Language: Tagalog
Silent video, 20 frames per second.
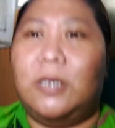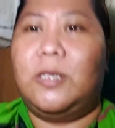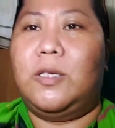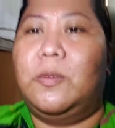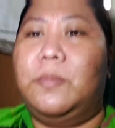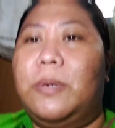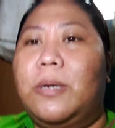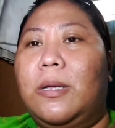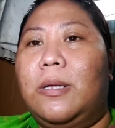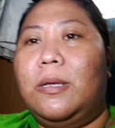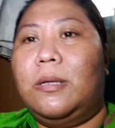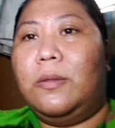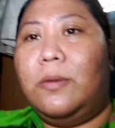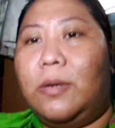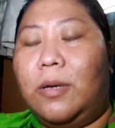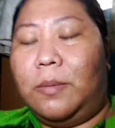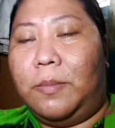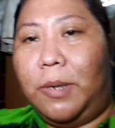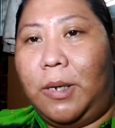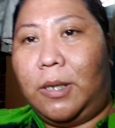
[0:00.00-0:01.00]
So, maganda
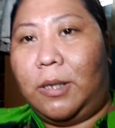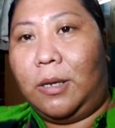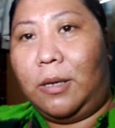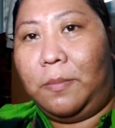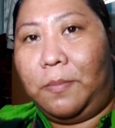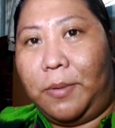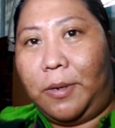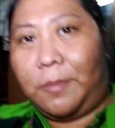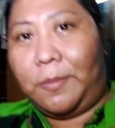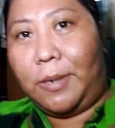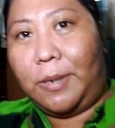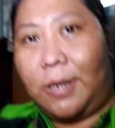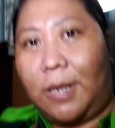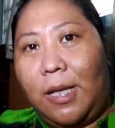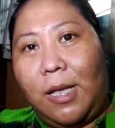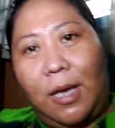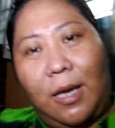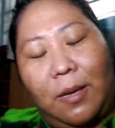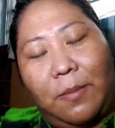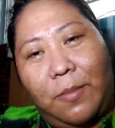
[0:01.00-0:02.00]
to gamitin pag
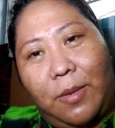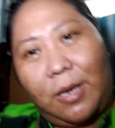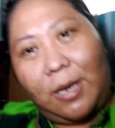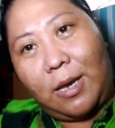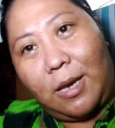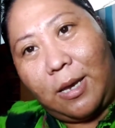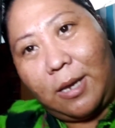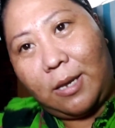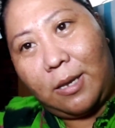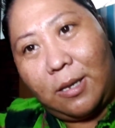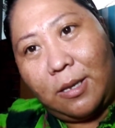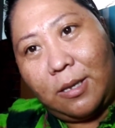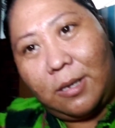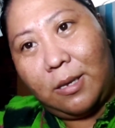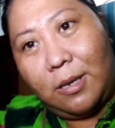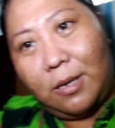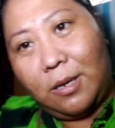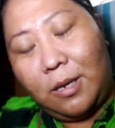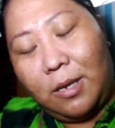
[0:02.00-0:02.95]
madilim. Yan.